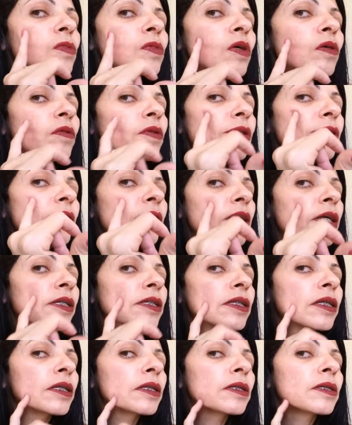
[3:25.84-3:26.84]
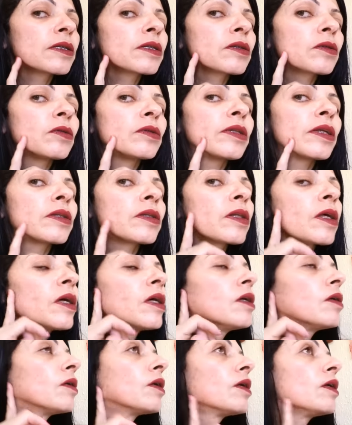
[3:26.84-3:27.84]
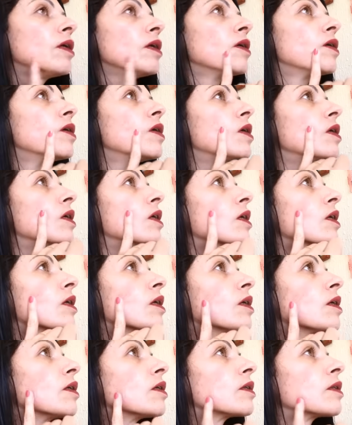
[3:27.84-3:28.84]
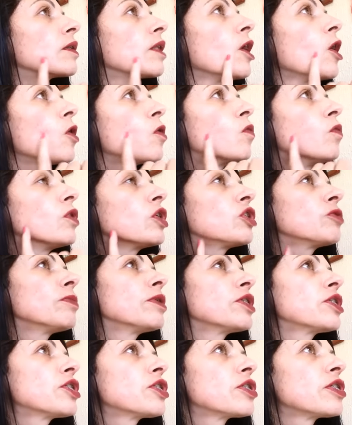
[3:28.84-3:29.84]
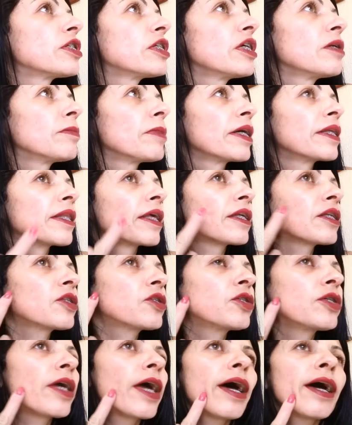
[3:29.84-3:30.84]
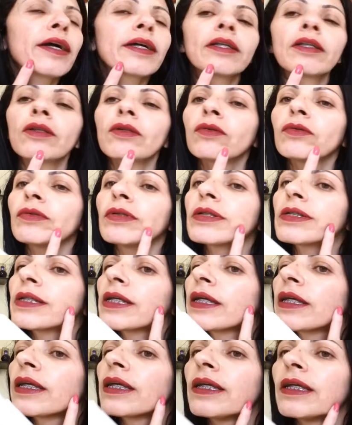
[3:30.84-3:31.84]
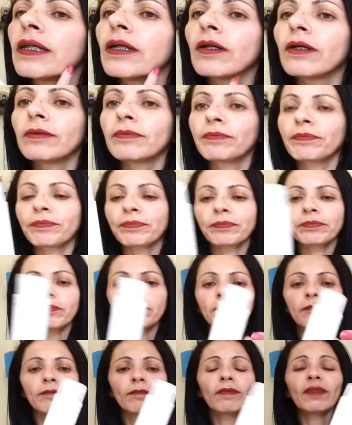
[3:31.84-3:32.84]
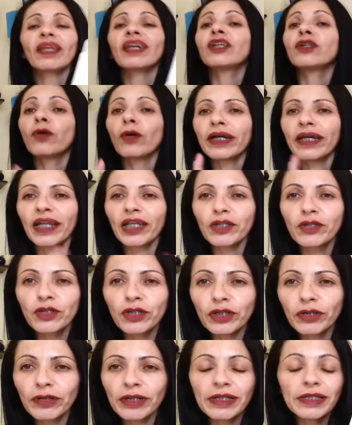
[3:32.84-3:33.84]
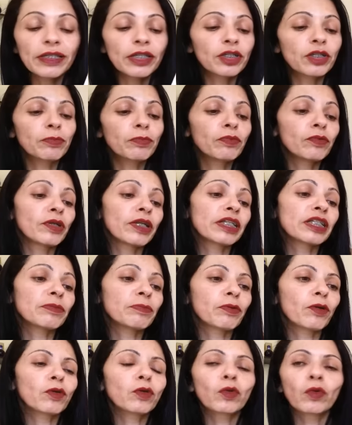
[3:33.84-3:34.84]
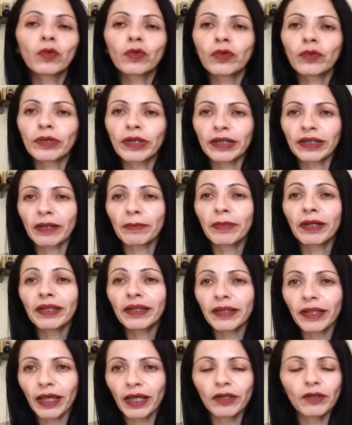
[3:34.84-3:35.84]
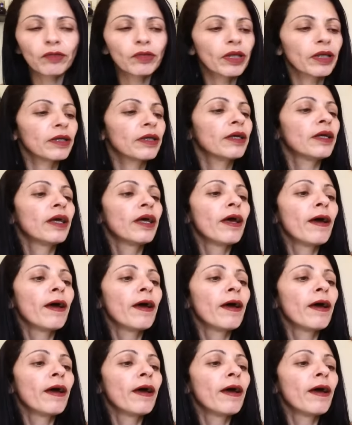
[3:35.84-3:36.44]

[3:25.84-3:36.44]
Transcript: Tá vendo? Isso aqui é a cicatriz que eu ainda tenho, né? Tem algumas manchinhas, mas nada de acne. Tudo sequinho, ó. E eu acredito que seja por esse produto, né? Tá mantendo, né?